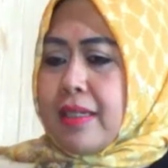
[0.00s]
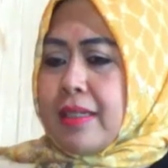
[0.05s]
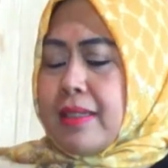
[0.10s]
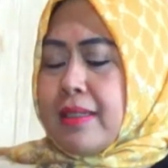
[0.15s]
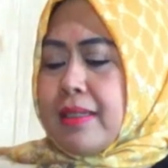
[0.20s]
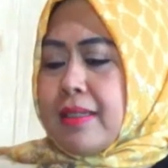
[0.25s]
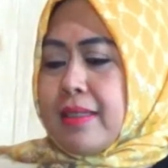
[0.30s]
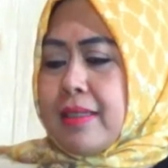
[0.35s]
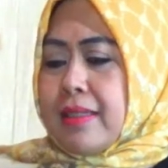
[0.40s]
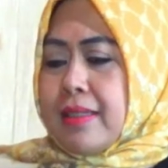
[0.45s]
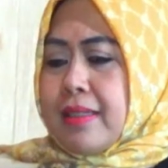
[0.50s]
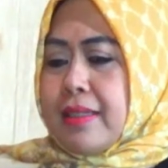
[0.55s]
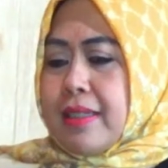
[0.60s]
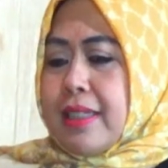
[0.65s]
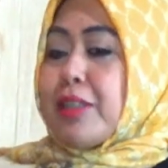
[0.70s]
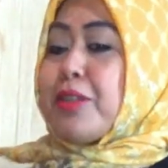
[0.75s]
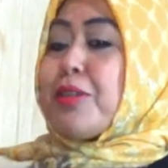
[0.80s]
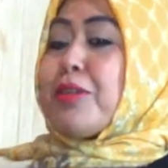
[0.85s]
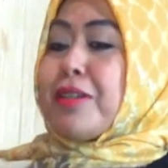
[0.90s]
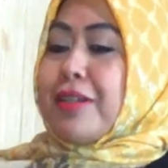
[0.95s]
uh,
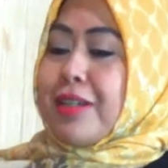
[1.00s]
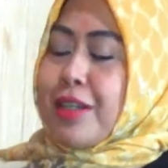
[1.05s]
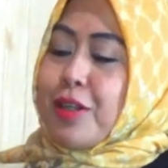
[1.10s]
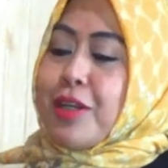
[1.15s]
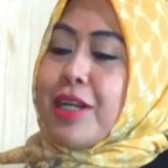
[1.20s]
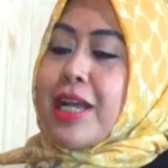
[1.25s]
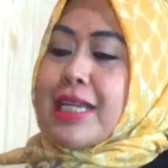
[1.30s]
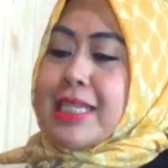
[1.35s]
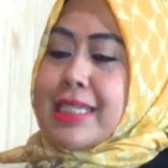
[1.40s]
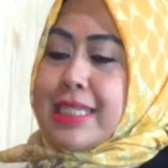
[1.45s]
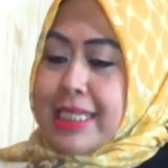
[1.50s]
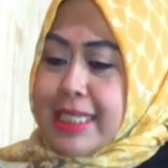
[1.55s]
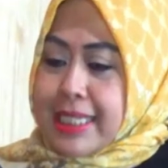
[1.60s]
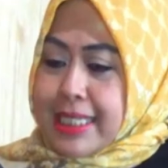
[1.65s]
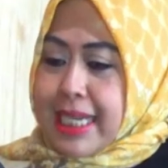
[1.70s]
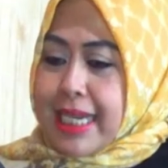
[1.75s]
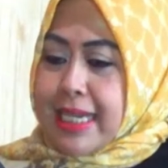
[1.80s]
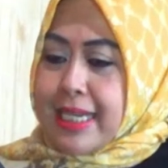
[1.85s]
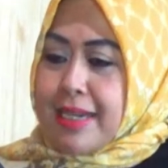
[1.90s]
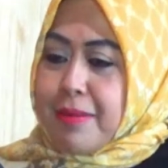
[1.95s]
itu kalau dari segi
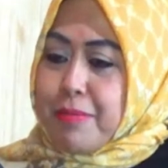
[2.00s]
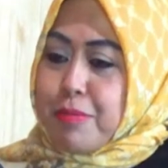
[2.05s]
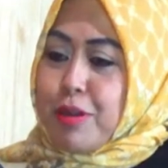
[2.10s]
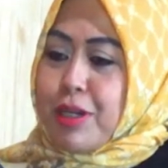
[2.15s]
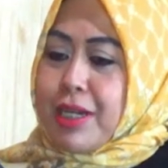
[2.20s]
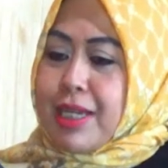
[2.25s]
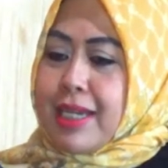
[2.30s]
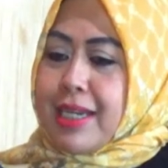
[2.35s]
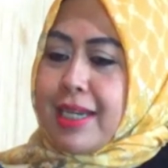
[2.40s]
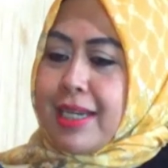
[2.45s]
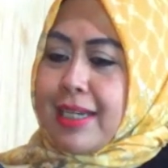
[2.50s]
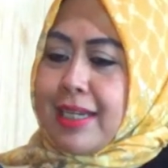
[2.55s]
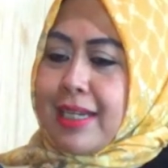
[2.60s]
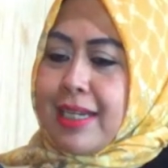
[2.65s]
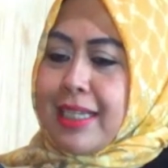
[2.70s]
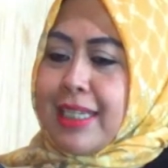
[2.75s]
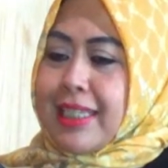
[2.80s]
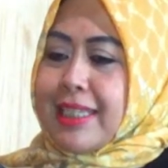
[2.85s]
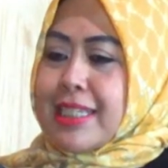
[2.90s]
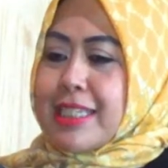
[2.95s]
saya boleh
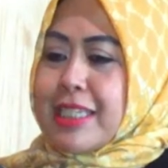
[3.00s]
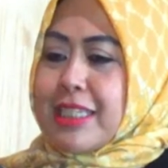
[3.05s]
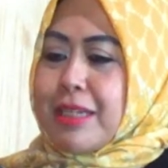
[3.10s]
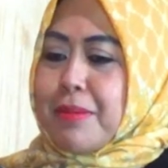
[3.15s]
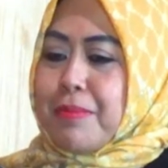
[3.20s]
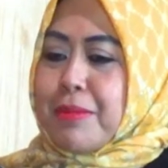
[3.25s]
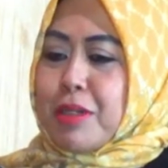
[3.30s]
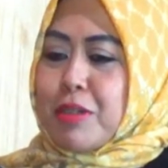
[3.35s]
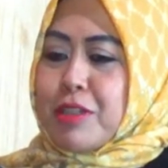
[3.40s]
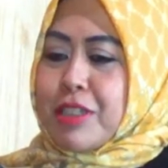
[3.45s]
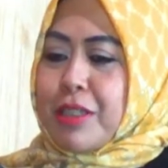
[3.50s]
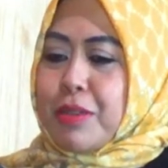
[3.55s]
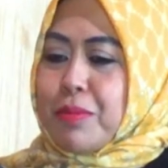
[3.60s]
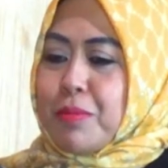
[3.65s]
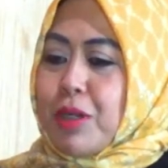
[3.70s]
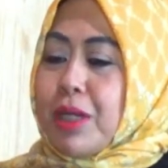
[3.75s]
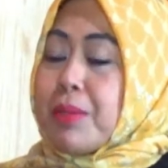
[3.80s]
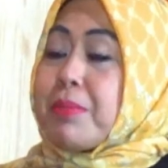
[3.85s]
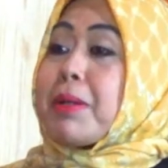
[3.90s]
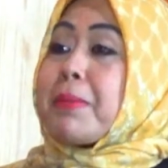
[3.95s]
karena kita setiap manusia itu
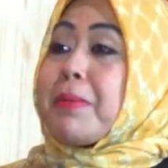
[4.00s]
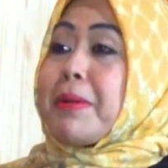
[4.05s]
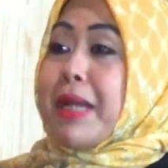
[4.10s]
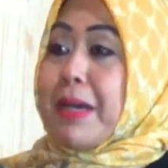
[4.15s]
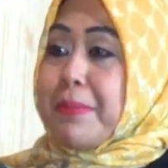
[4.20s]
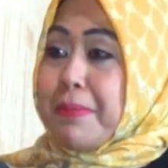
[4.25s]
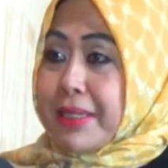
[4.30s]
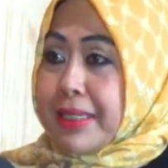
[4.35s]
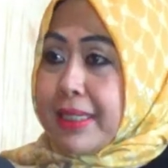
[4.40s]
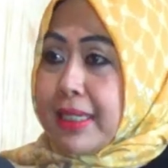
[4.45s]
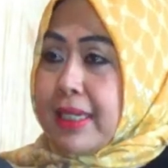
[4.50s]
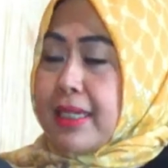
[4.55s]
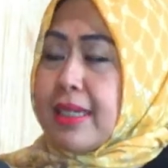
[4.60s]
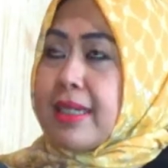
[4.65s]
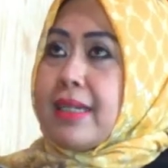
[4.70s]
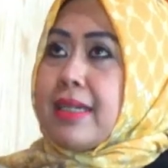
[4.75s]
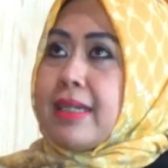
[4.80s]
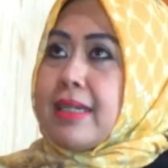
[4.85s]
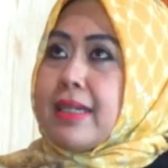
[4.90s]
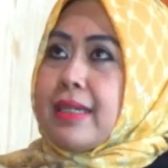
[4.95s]
boleh berpendapat ya.
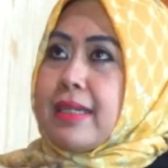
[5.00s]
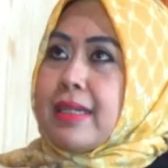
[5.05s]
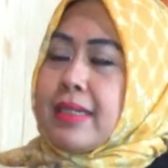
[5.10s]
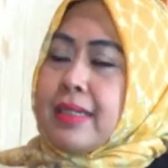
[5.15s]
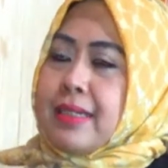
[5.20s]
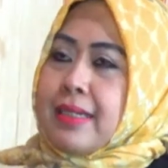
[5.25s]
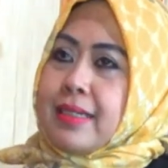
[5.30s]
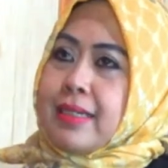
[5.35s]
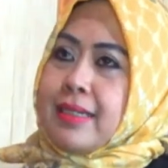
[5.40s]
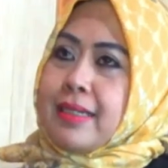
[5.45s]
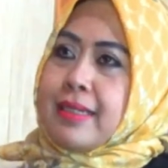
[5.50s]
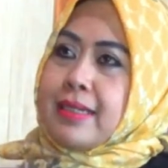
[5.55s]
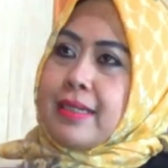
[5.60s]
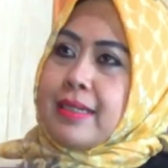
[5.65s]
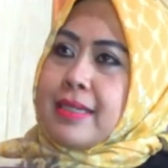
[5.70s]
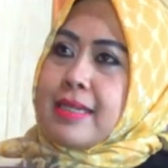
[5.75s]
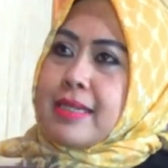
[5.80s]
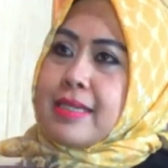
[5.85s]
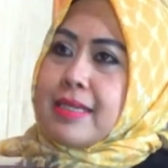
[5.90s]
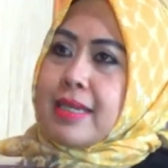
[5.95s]
Betul.
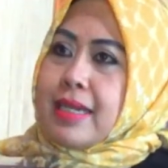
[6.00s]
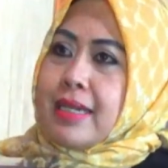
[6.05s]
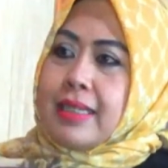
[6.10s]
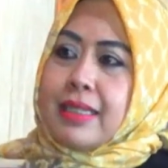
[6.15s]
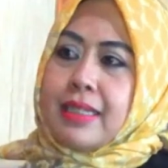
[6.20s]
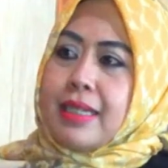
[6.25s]
Uh, saya